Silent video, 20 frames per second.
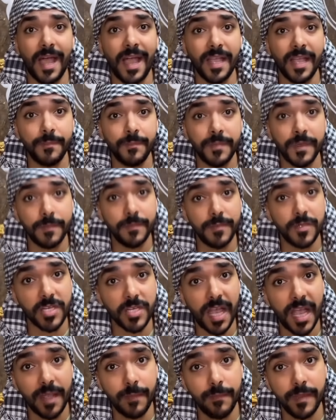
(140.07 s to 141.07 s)
عاجبك مش
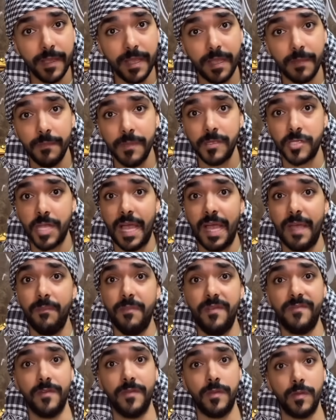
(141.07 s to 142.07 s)
عاجبك مش
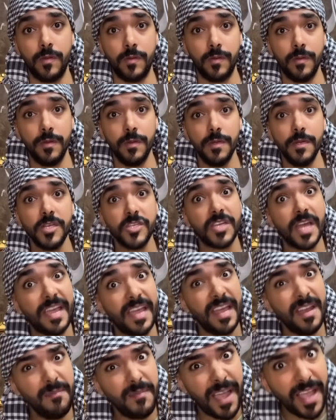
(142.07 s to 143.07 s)
هعمل فيديو
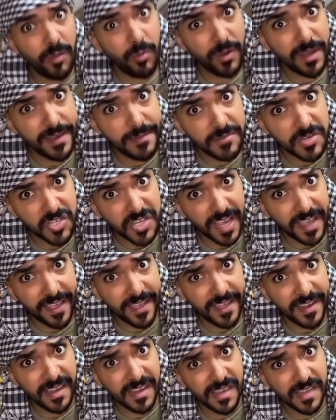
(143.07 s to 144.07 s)
شغال معاك ولا مش
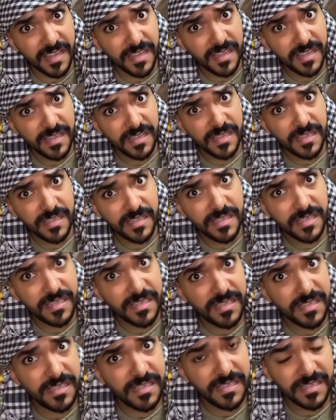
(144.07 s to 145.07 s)
شغال دوق